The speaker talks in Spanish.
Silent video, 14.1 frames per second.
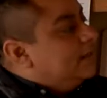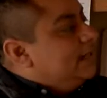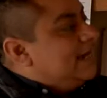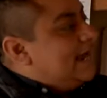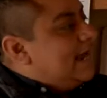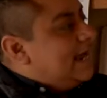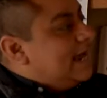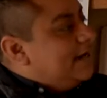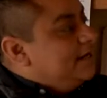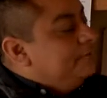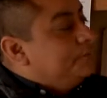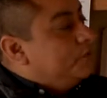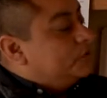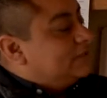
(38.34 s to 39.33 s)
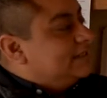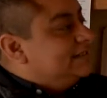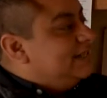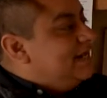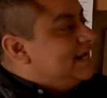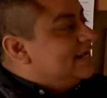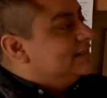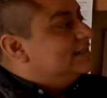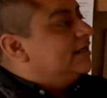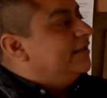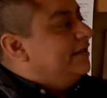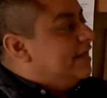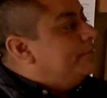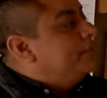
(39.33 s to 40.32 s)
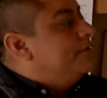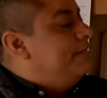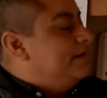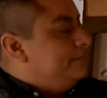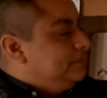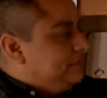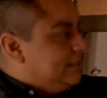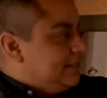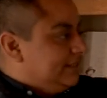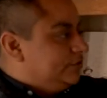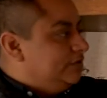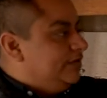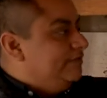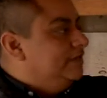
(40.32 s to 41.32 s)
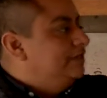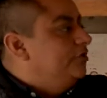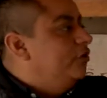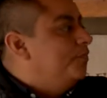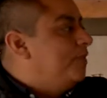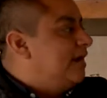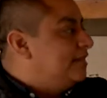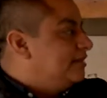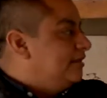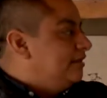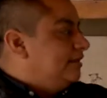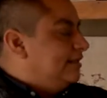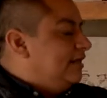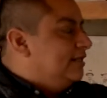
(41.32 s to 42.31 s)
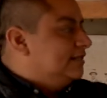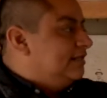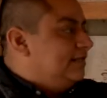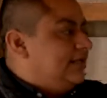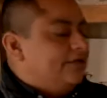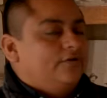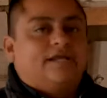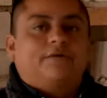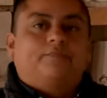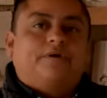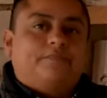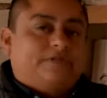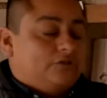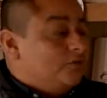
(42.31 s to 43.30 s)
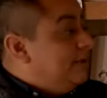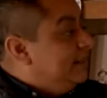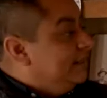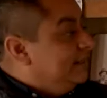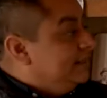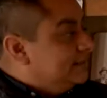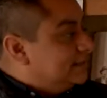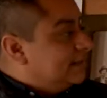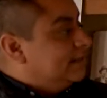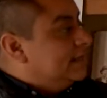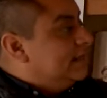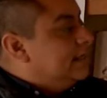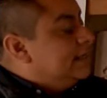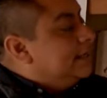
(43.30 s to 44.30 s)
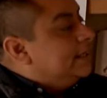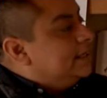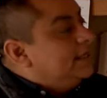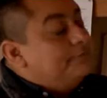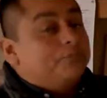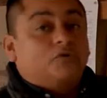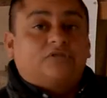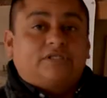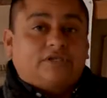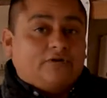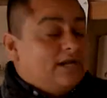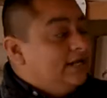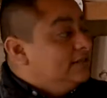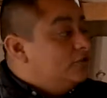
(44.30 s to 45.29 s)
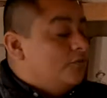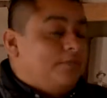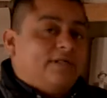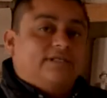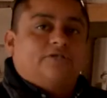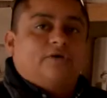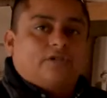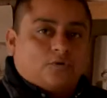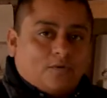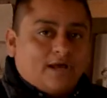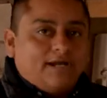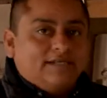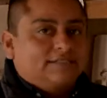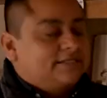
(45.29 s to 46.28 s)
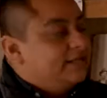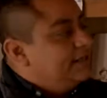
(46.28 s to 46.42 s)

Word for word: La importancia de la casa radica primeramente en eso, en haber sido parte del escenario del campamento maderista y posterior a la toma de Ciudad Juárez,